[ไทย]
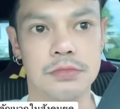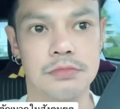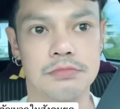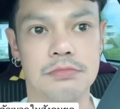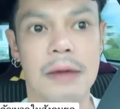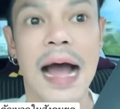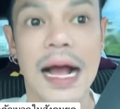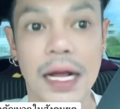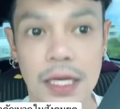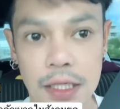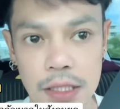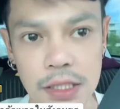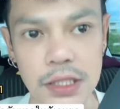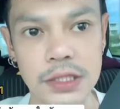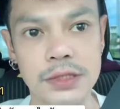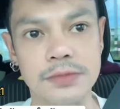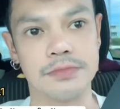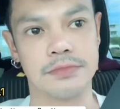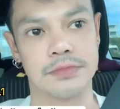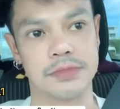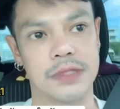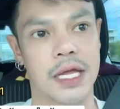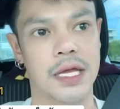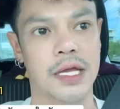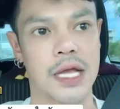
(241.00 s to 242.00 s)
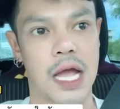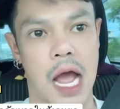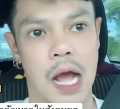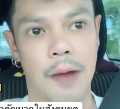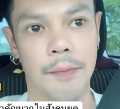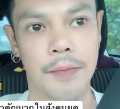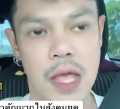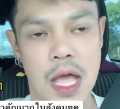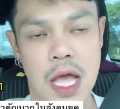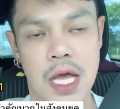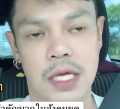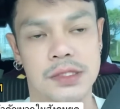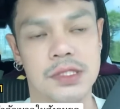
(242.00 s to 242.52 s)
มากขึ้นนะครับ
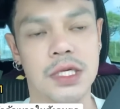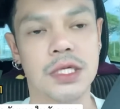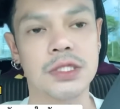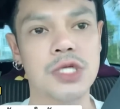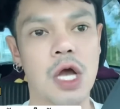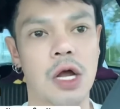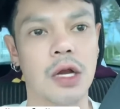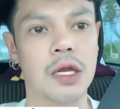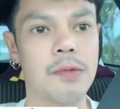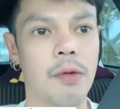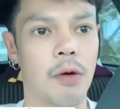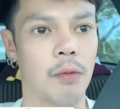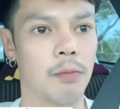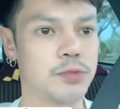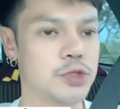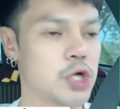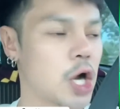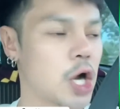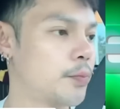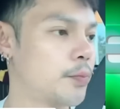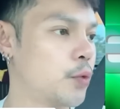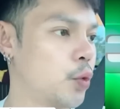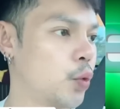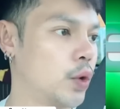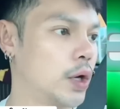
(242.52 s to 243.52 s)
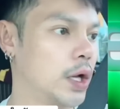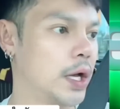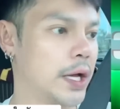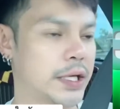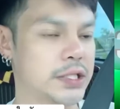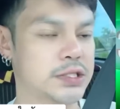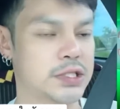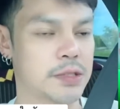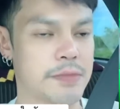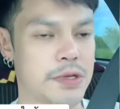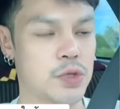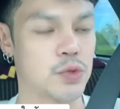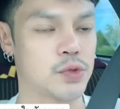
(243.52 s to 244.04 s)
ซึ่งช่องที่ผมชดูเลยก็
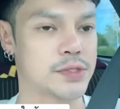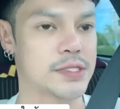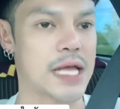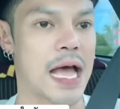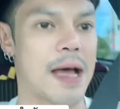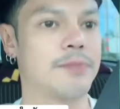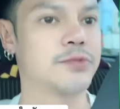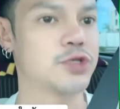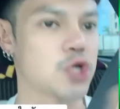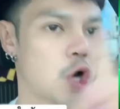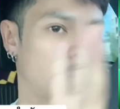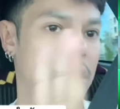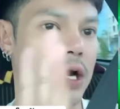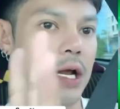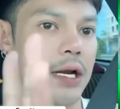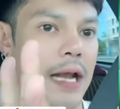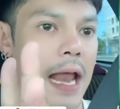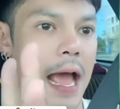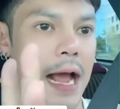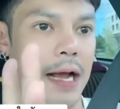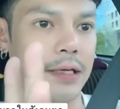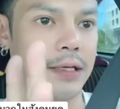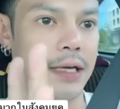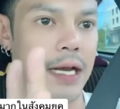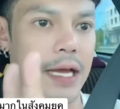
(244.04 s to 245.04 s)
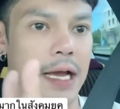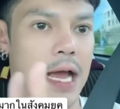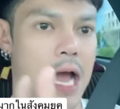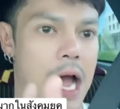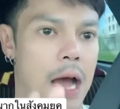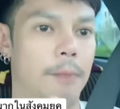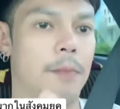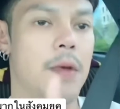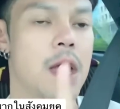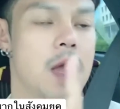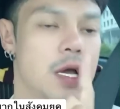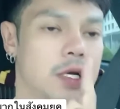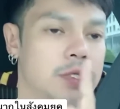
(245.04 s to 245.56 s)
จะมีอยู่3ช่องหลักๆนะครับ
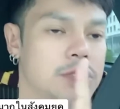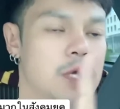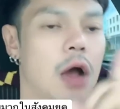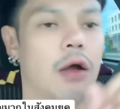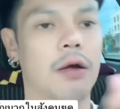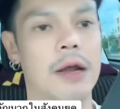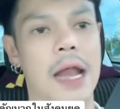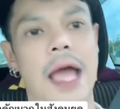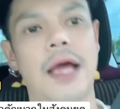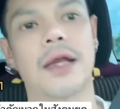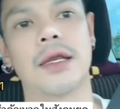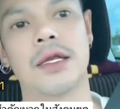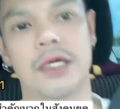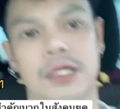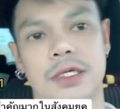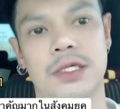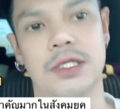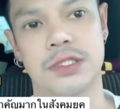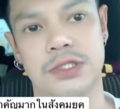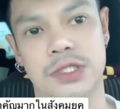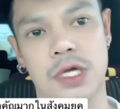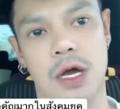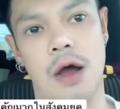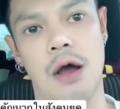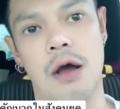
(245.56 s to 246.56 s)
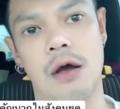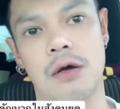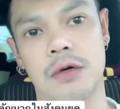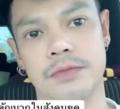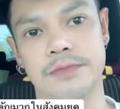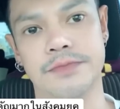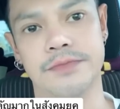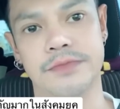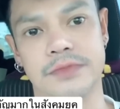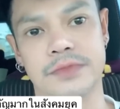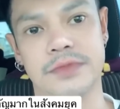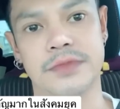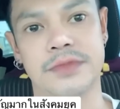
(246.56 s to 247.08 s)
ช่องแรกเลยคือช่อง
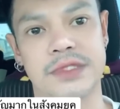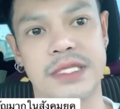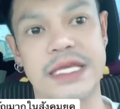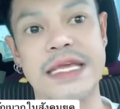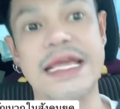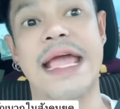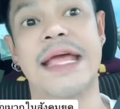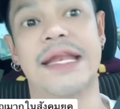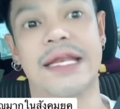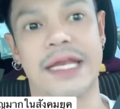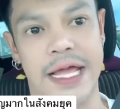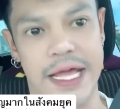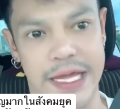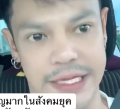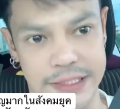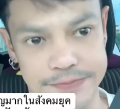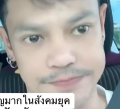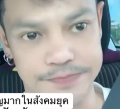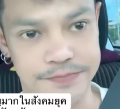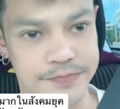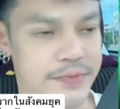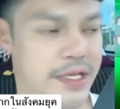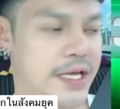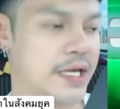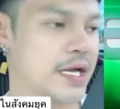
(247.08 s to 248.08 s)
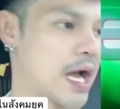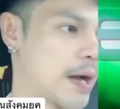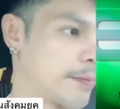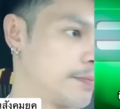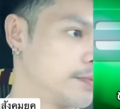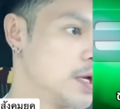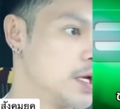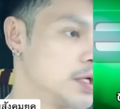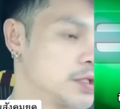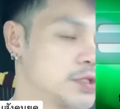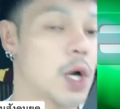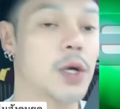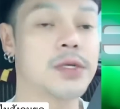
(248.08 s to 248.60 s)
TNN นะครับ
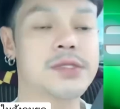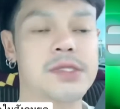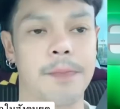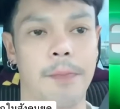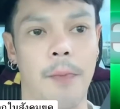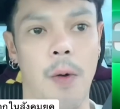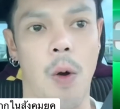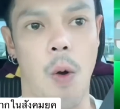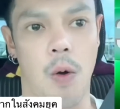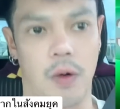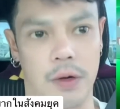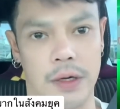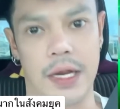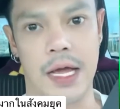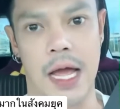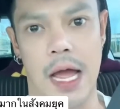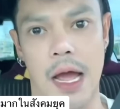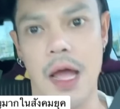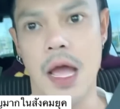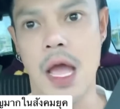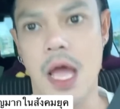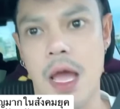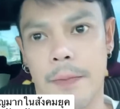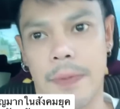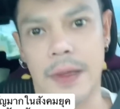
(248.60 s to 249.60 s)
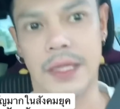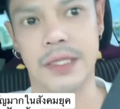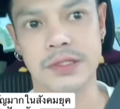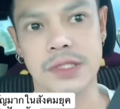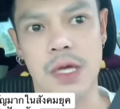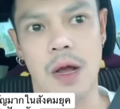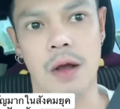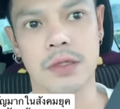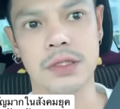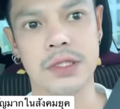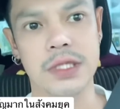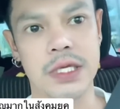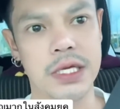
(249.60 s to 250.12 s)
ช่อง16นะเป็นช่
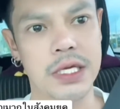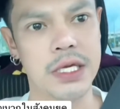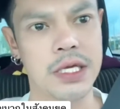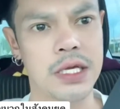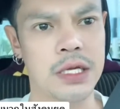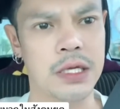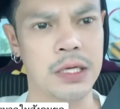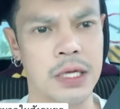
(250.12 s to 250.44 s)
องที่